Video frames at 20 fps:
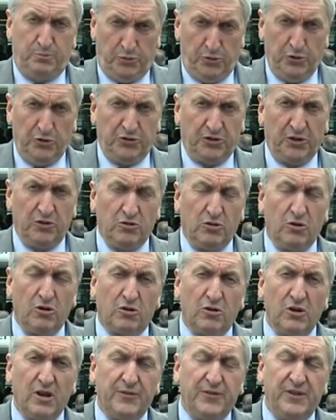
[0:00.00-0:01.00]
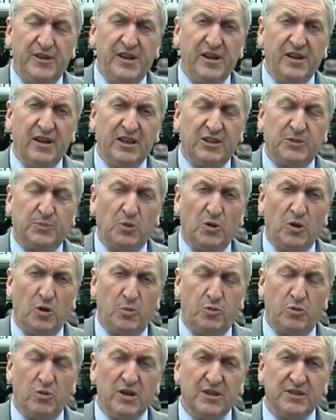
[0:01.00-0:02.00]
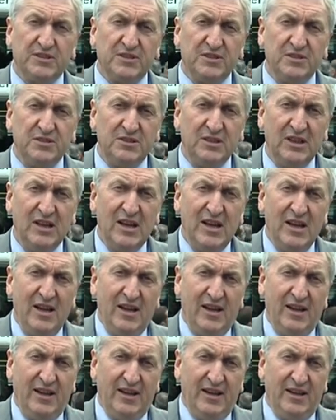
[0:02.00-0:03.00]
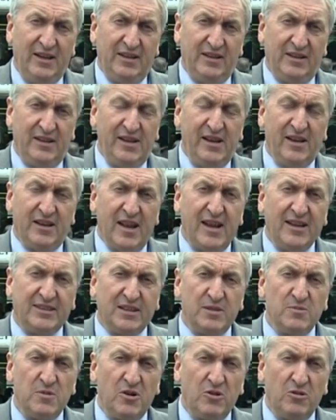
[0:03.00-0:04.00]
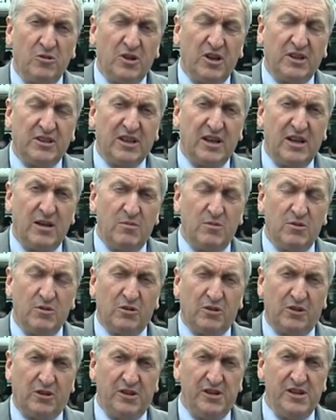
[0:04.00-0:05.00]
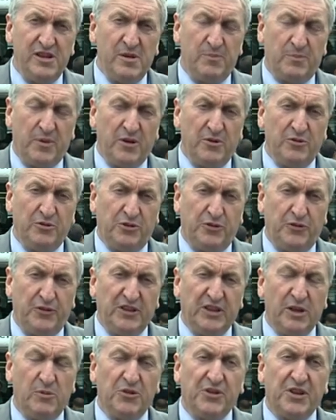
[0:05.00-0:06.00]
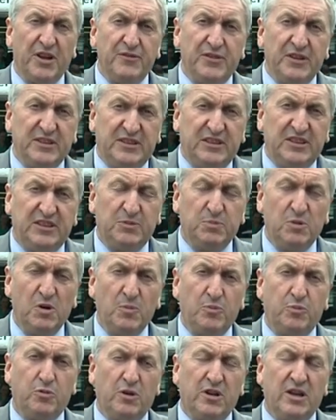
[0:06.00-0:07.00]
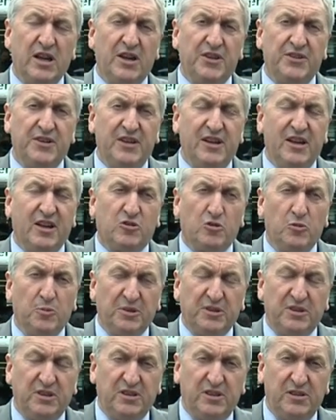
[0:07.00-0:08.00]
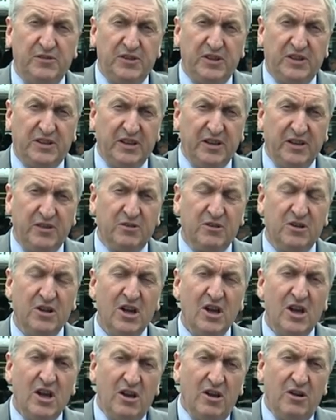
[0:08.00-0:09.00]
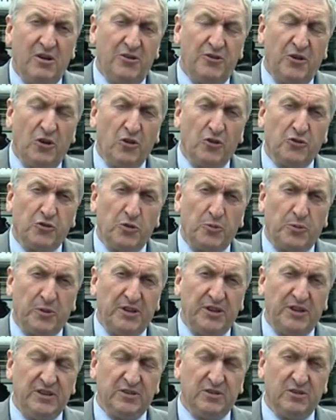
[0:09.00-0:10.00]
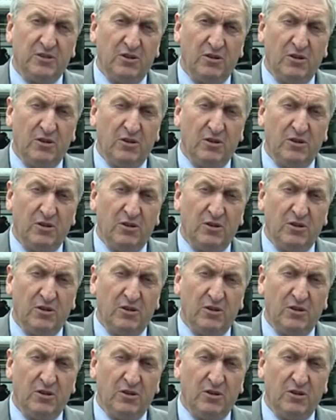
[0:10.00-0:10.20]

plus encore que la filière export pour l'instant. Et il est extrêmement regrettable qu'il n'y ait pas eu suffisamment d'investissement pour garder la compétitivité dans l'entreprise